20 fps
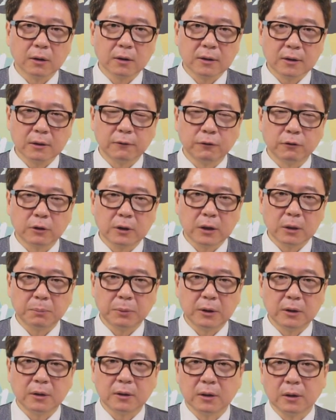个伺服器
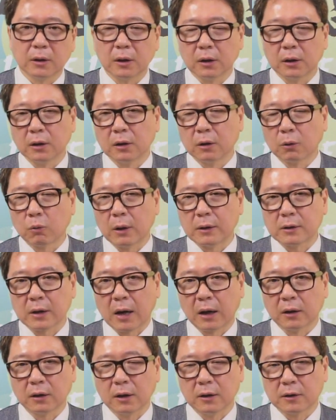PC 的一个观
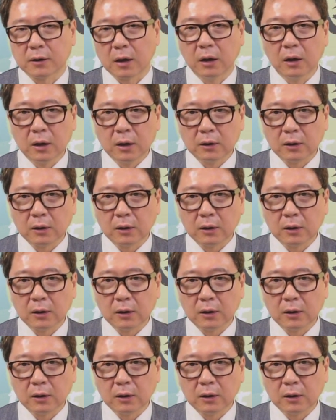察点上。